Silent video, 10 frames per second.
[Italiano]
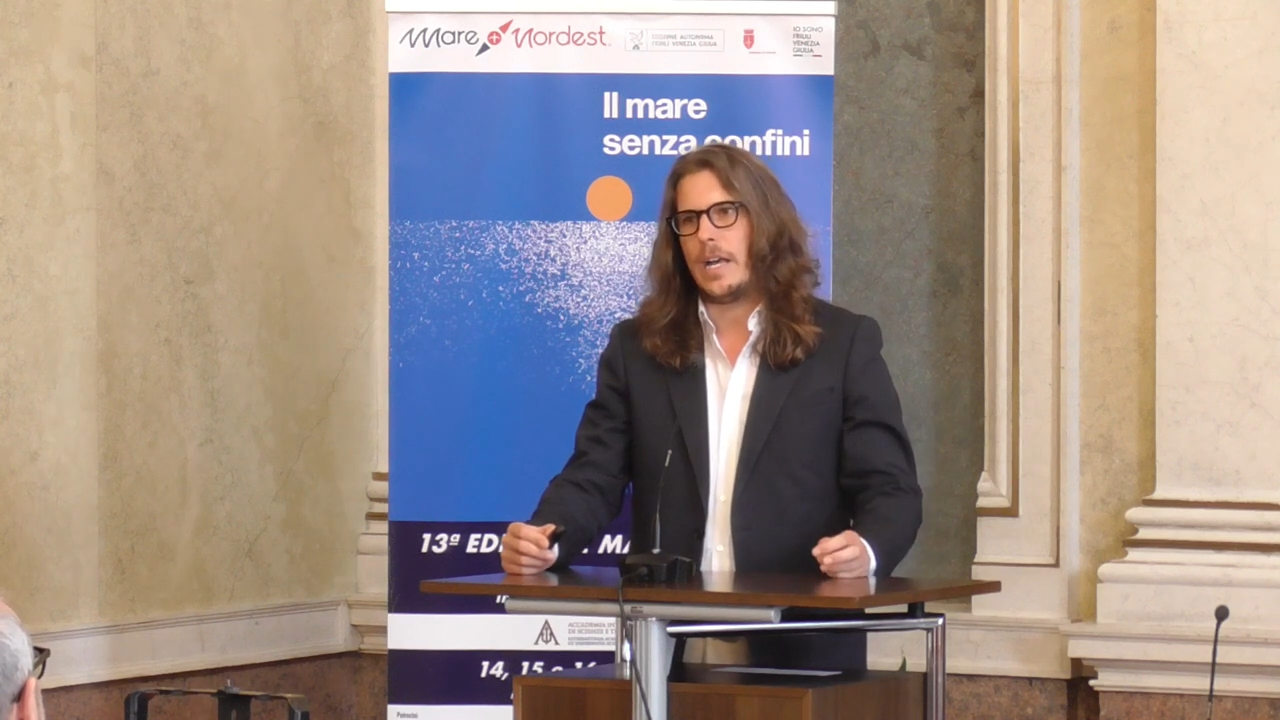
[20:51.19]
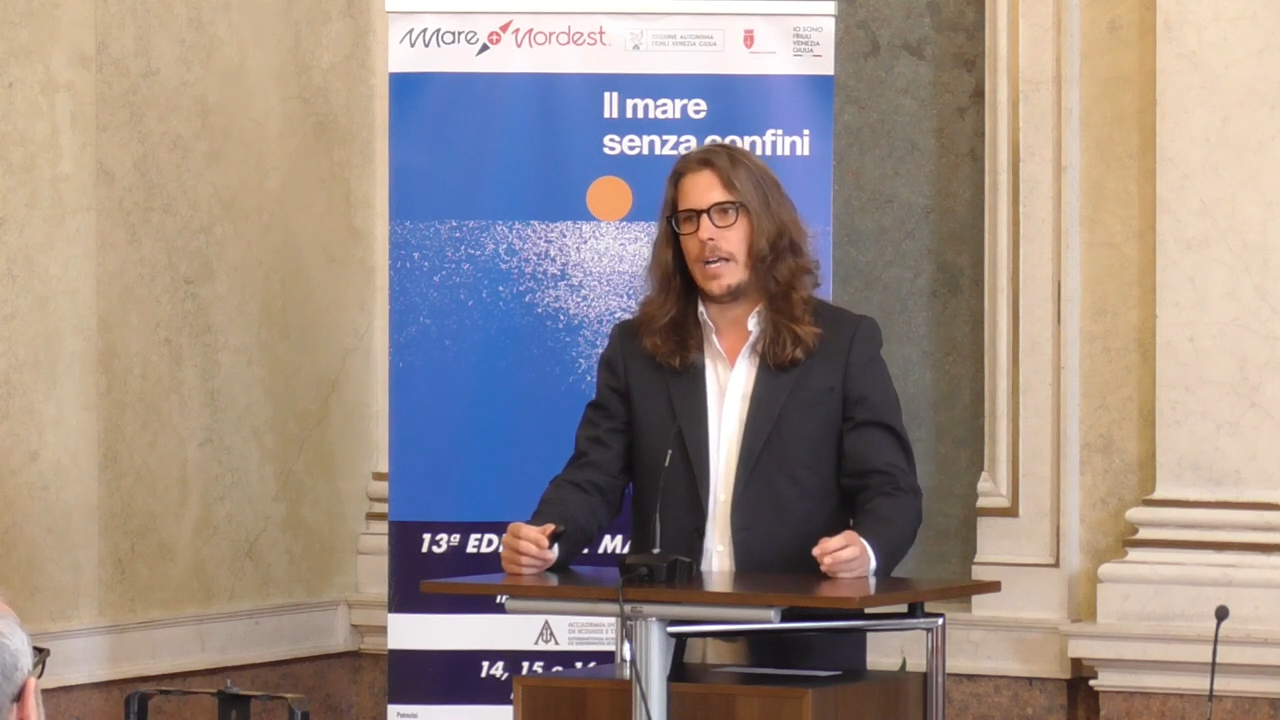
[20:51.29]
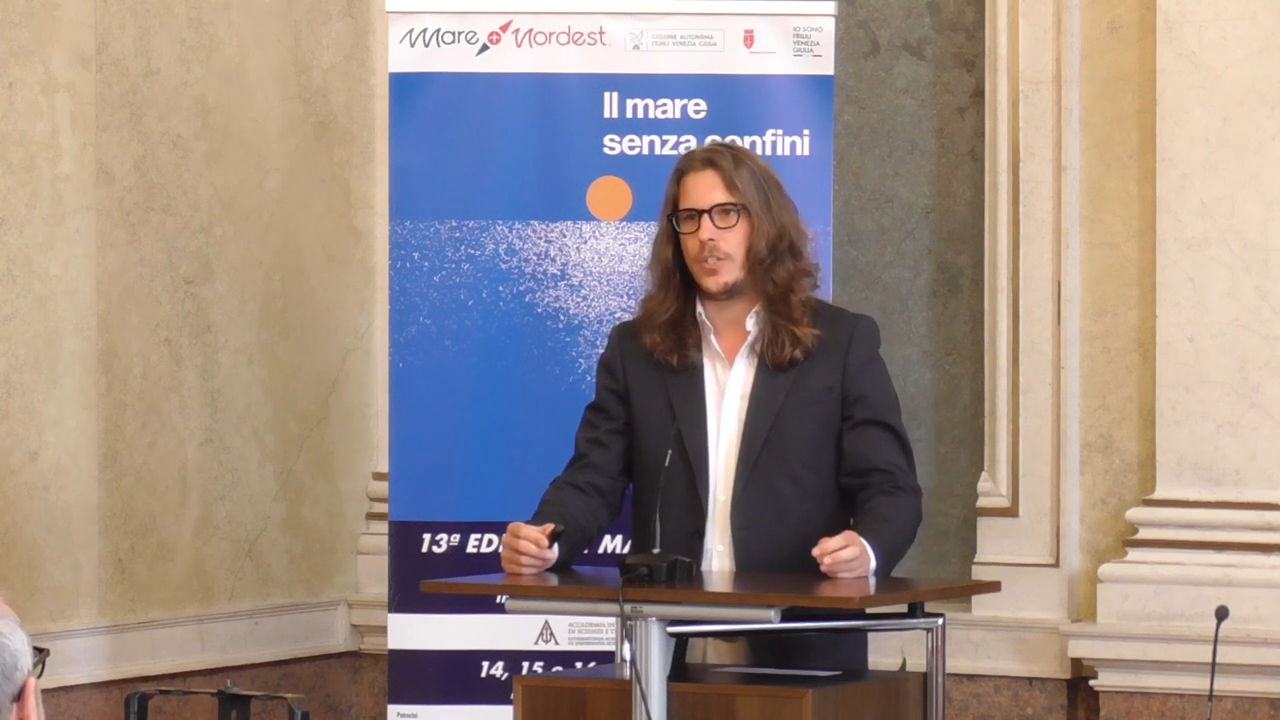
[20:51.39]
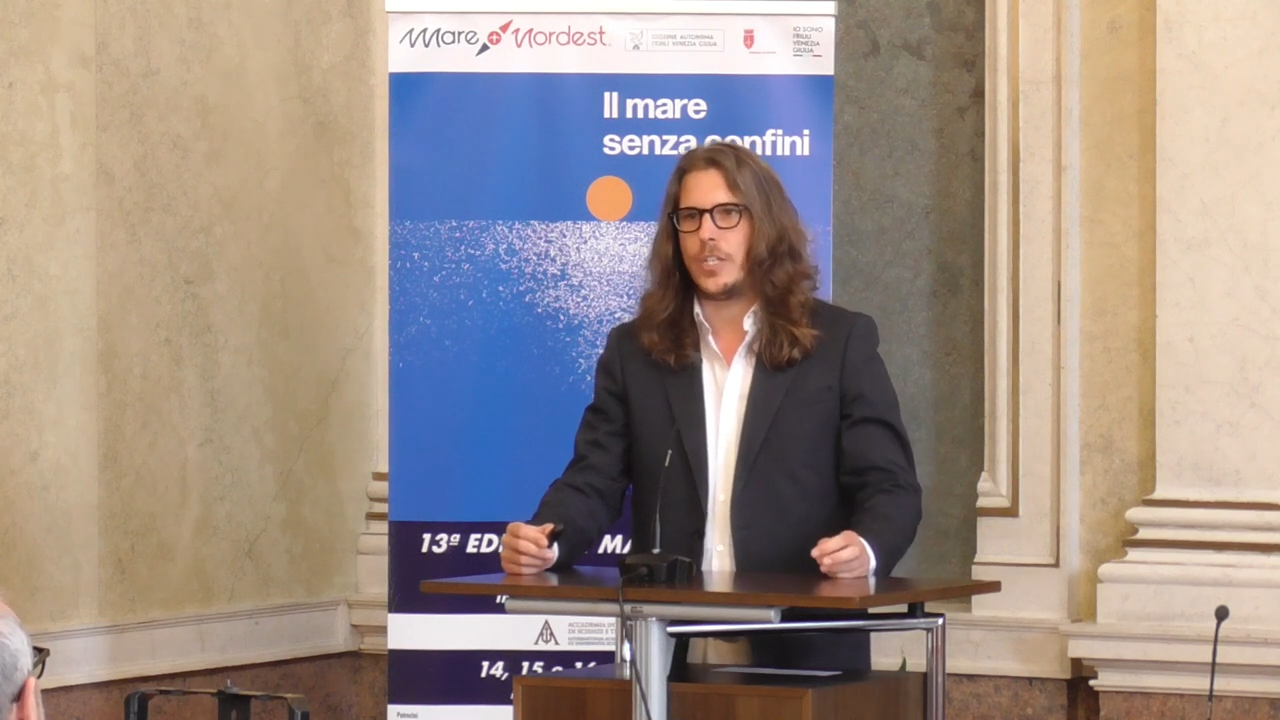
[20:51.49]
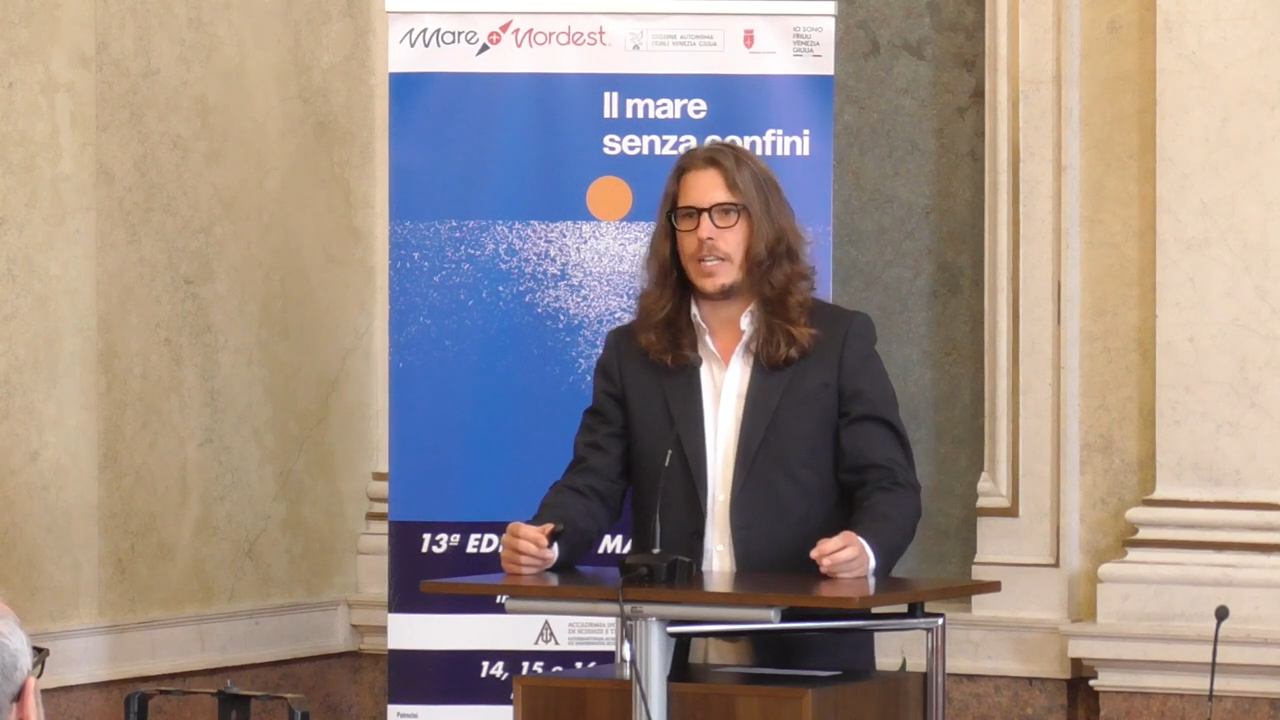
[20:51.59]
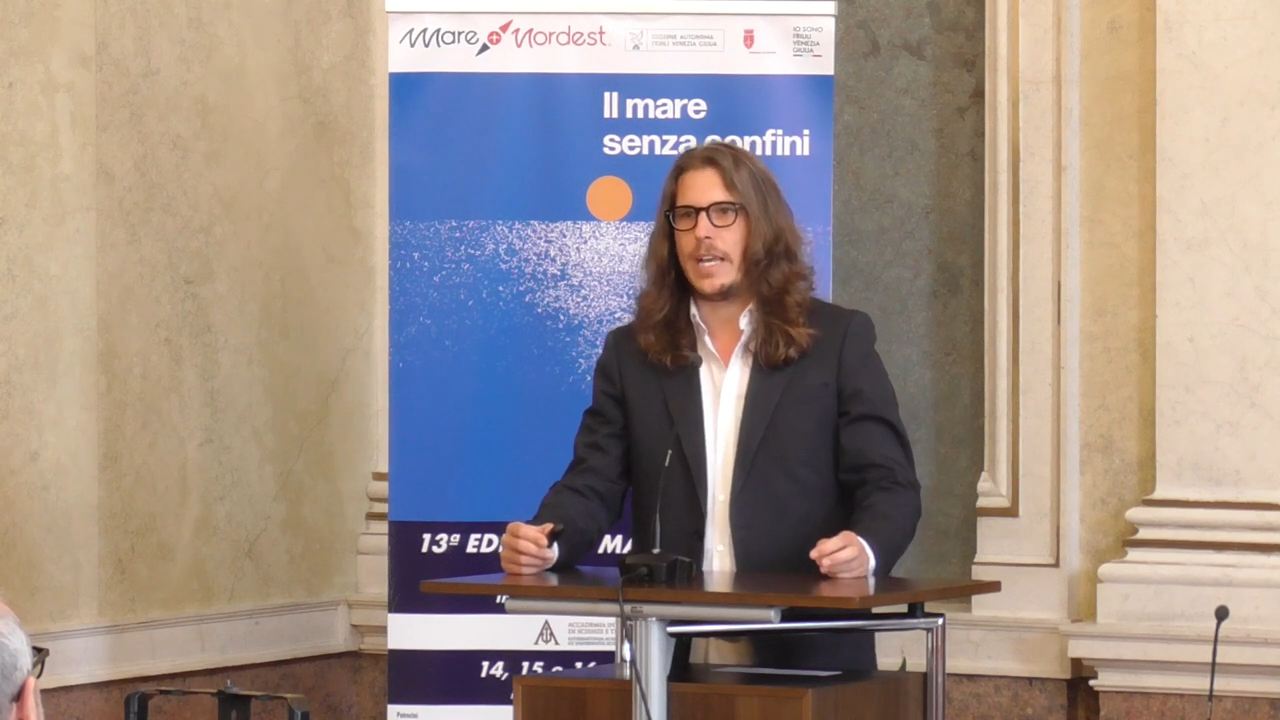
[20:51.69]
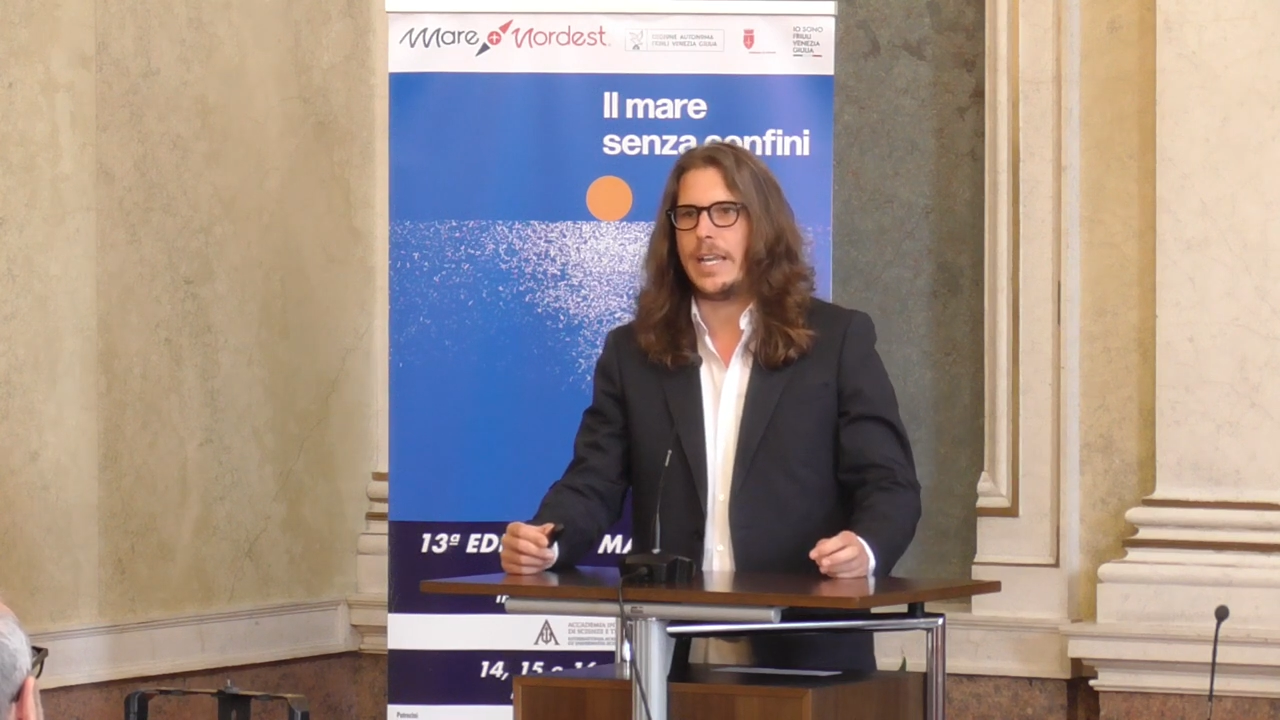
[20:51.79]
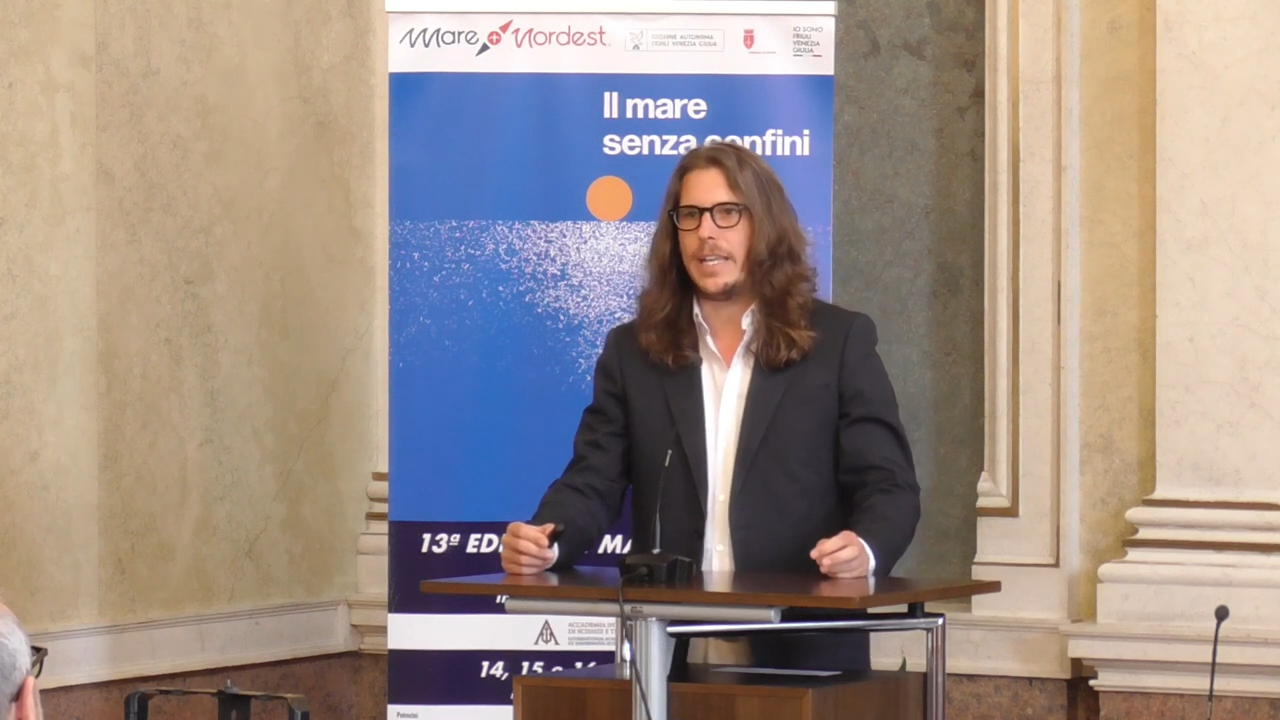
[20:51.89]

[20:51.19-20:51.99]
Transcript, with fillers: a cercare